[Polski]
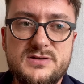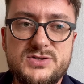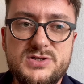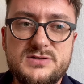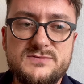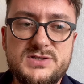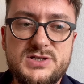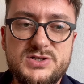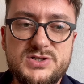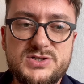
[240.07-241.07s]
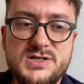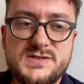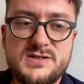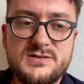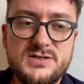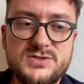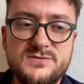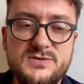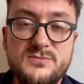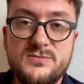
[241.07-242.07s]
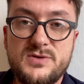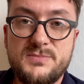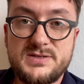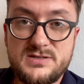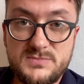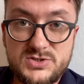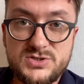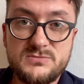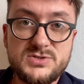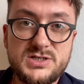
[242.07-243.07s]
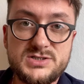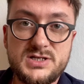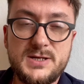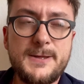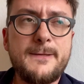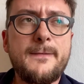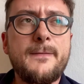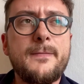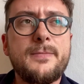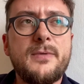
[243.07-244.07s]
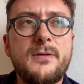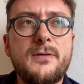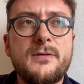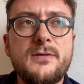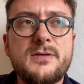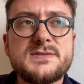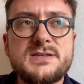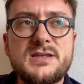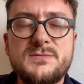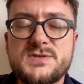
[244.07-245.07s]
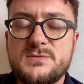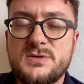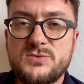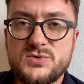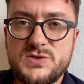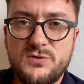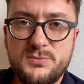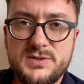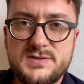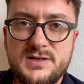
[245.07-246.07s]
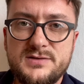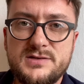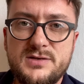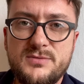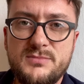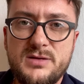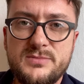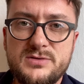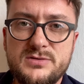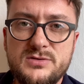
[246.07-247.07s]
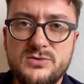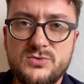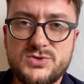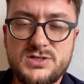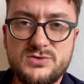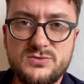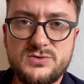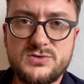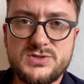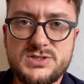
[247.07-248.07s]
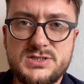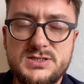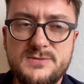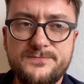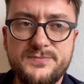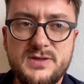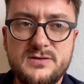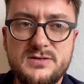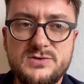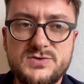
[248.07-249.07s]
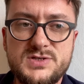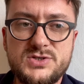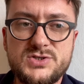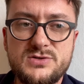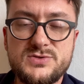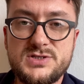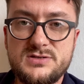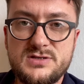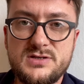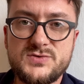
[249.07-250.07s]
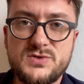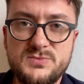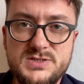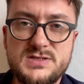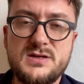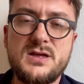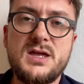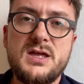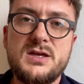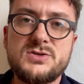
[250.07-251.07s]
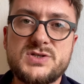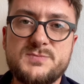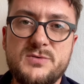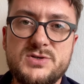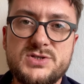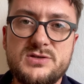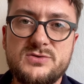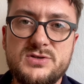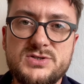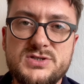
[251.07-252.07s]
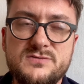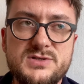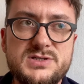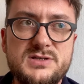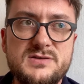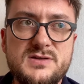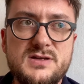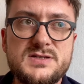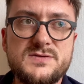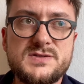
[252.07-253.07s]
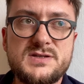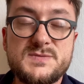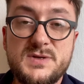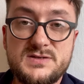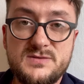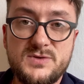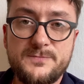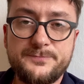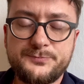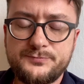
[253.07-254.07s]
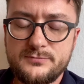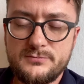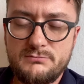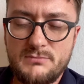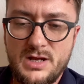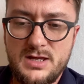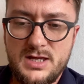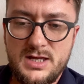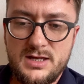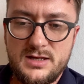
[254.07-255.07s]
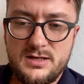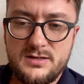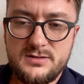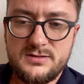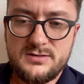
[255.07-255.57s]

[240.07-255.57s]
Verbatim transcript: żyjąc w dzisiejszych czasach, także w tym pandemicznym czasie, zadajemy sobie mnóstwo pytań, mamy różne trudności, nie dosyć, że rodzinne, osobiste czy społeczne, to jeszcze właśnie te związane z pandemią. E,